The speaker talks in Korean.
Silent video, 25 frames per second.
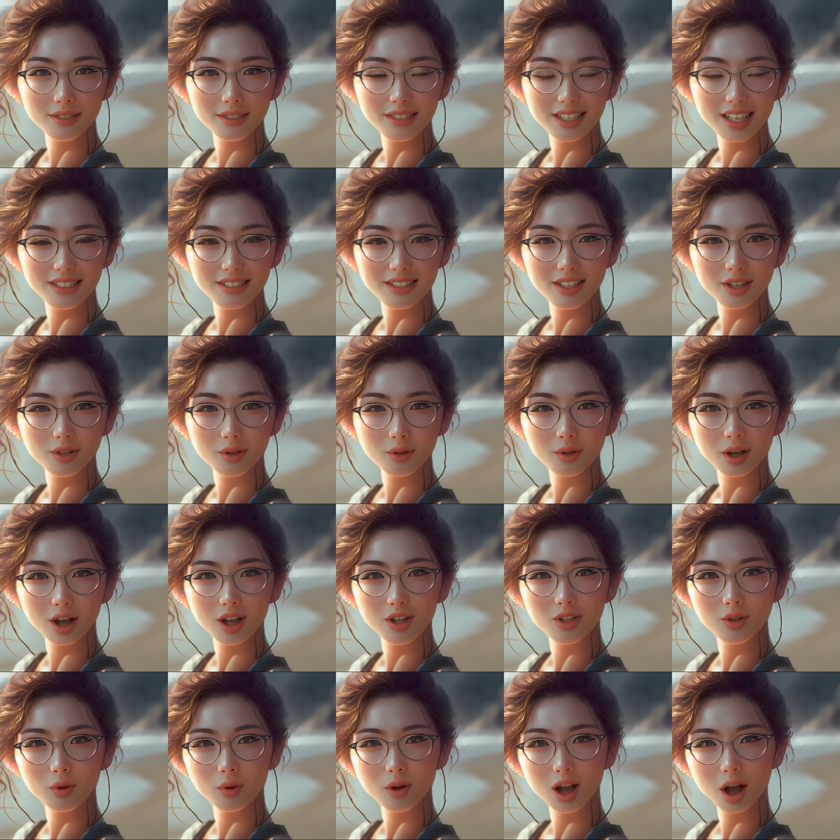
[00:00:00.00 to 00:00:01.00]

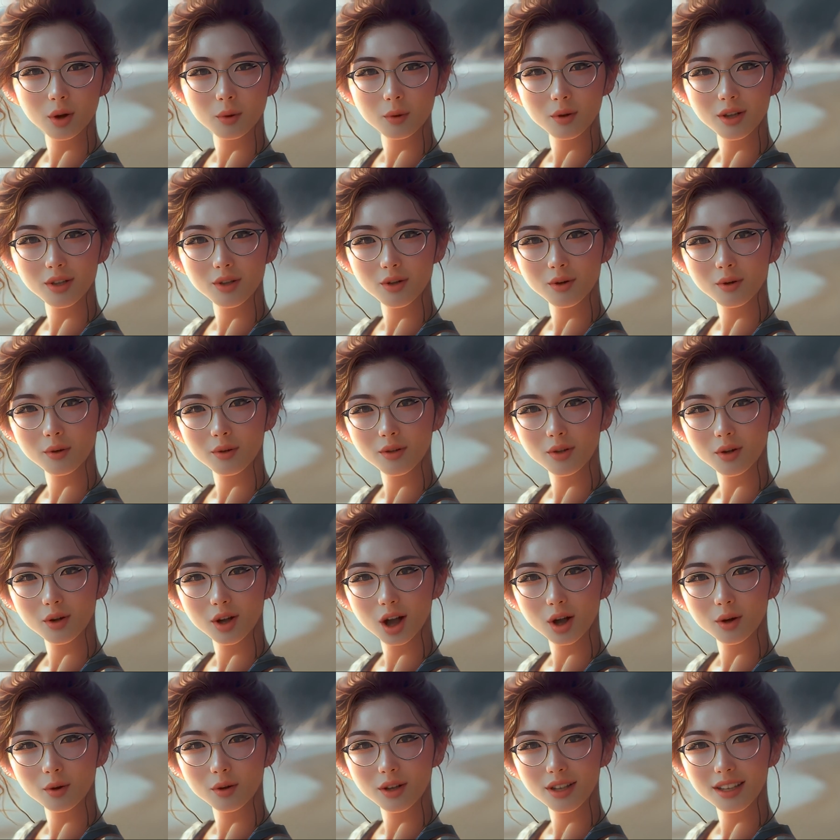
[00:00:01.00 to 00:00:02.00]
생선회와 조개구이를
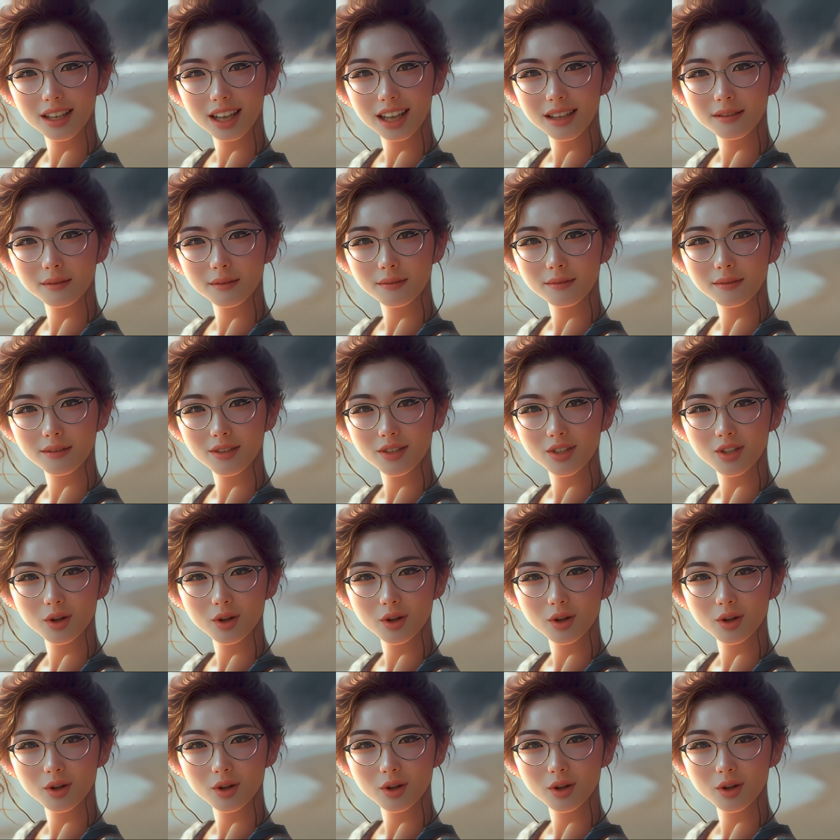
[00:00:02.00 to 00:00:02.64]
운영하고 있는